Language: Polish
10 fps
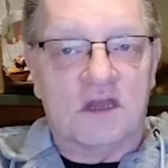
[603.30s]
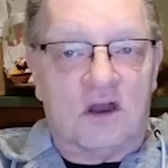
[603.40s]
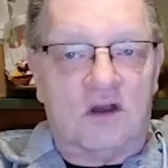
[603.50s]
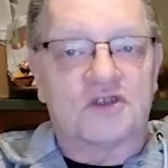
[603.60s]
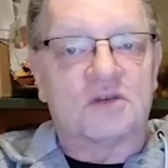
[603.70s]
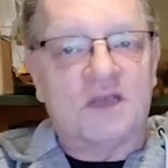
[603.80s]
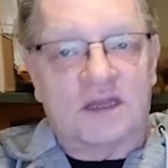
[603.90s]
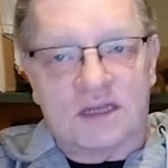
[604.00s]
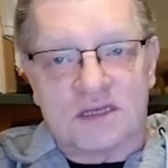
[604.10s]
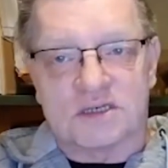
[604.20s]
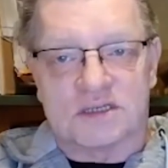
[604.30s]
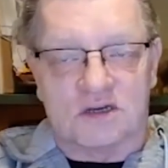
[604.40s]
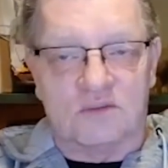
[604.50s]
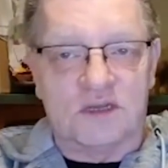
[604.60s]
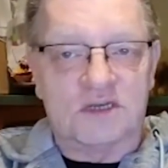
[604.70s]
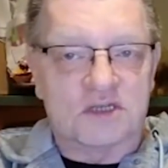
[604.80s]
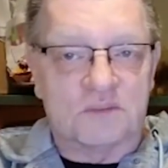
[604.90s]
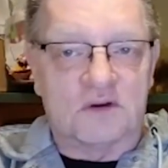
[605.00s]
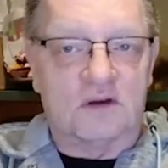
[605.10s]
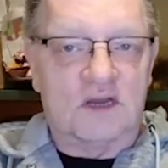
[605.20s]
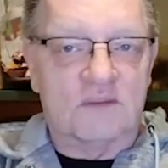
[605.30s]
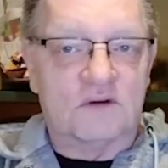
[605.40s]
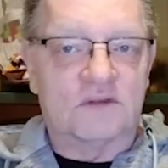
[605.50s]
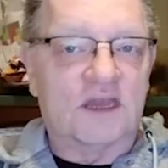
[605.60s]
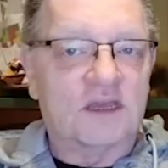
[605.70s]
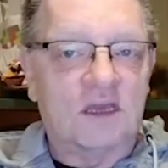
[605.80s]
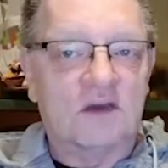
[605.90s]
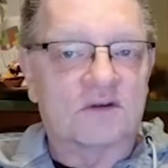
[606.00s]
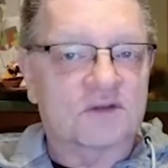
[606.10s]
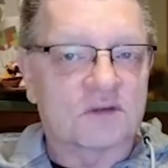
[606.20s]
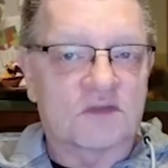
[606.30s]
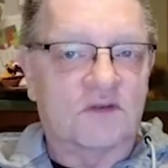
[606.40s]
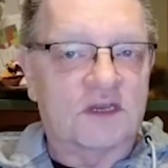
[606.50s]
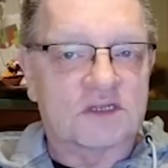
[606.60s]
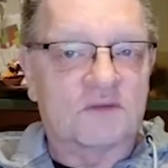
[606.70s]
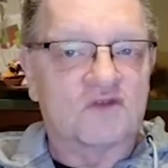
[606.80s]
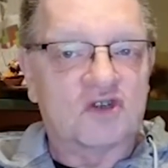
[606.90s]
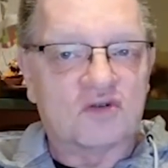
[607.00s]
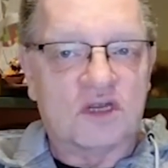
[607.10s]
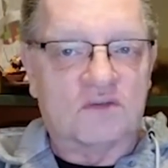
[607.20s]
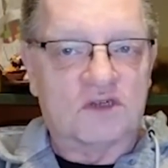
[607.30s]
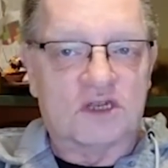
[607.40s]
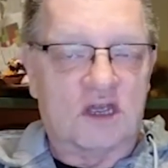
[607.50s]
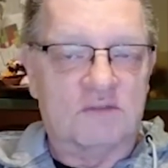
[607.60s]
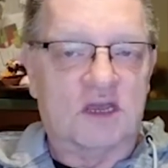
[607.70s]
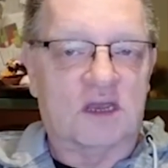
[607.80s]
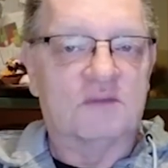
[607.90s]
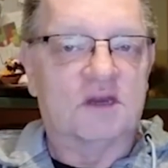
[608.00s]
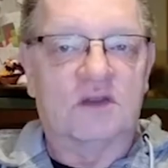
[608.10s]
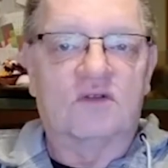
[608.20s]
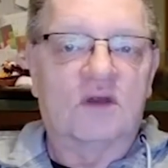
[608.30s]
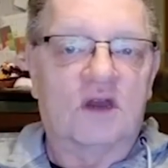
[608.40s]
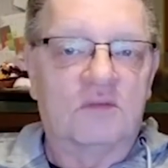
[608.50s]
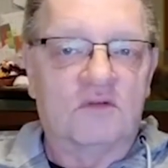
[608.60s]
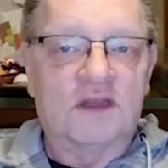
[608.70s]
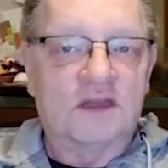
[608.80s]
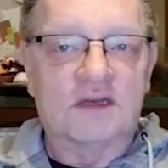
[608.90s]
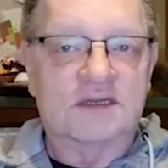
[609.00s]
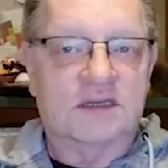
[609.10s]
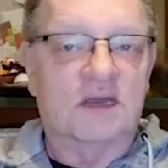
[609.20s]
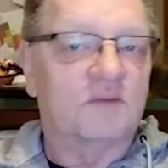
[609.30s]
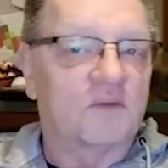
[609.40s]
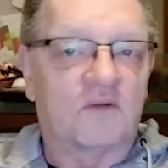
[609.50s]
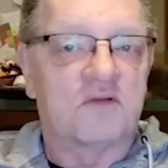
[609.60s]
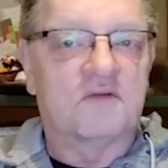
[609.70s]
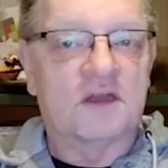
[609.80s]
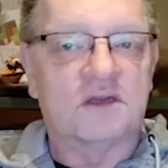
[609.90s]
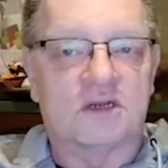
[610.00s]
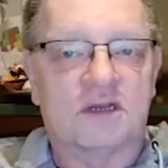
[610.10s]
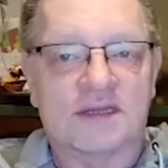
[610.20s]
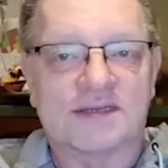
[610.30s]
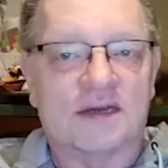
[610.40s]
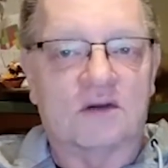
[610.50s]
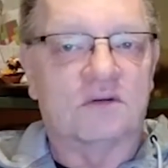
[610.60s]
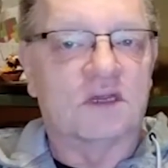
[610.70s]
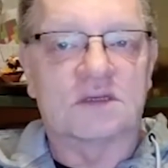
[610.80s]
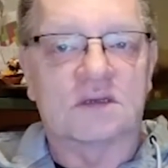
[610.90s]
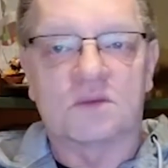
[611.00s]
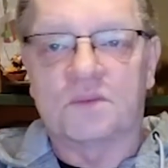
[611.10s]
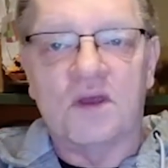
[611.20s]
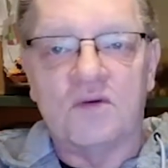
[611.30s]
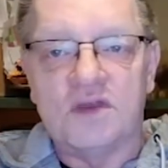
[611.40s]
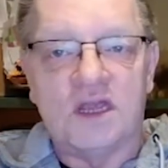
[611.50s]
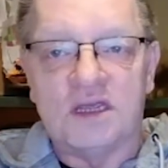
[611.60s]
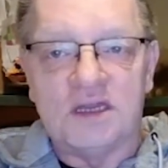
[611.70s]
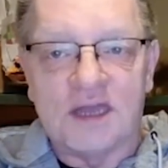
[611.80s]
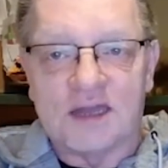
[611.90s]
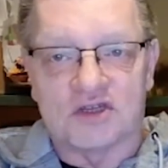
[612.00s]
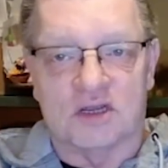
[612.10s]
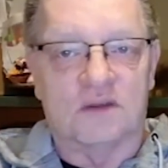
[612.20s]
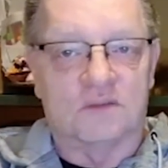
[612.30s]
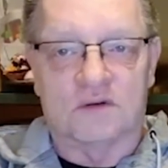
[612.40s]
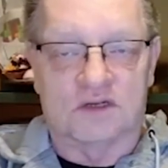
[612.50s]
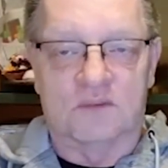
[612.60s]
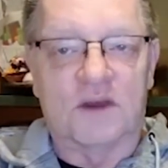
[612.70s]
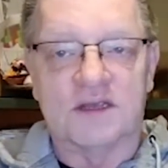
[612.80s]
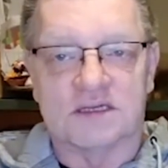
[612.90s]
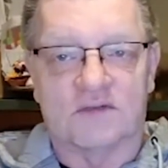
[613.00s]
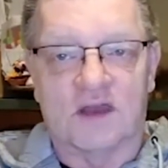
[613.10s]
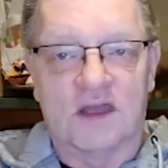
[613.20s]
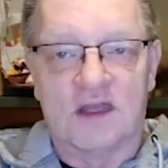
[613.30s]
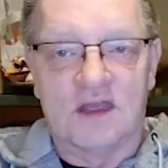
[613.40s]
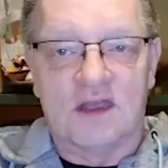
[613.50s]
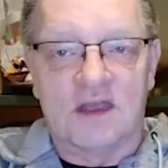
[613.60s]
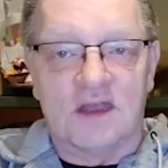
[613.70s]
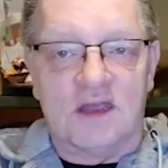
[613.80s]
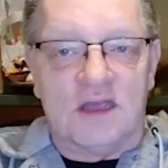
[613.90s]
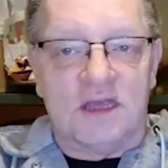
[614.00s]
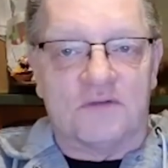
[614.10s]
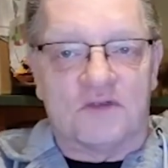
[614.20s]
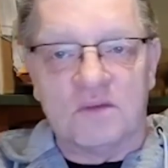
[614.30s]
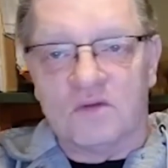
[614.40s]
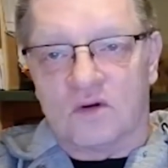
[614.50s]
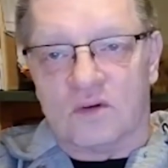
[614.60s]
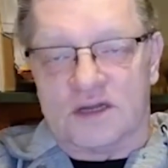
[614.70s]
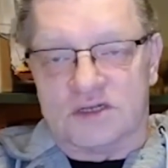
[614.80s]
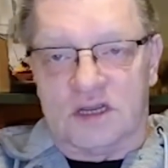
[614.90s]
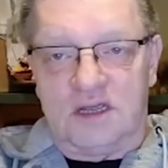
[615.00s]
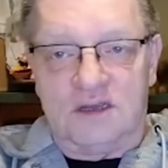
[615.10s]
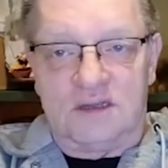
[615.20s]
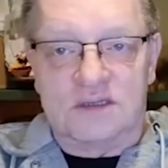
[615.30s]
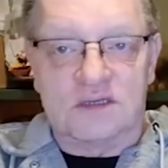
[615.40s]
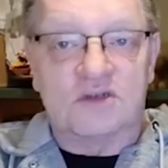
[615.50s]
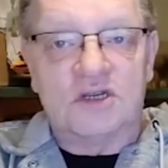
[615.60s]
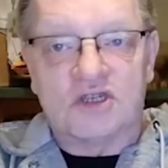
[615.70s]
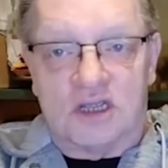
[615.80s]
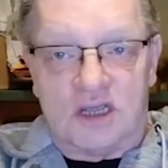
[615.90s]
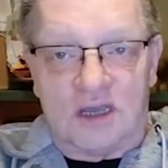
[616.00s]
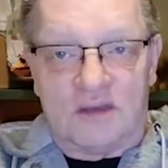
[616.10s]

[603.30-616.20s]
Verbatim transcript: o czym ja też zrobię jeszcze program, bo takiego oszustwa jeszcze w życiu nie widziałem jak emerytura obywatelska i powoływanie się na Zachód. Jest to zupełnie inaczej, proszę Państwa. I w tym układzie co się dzieje?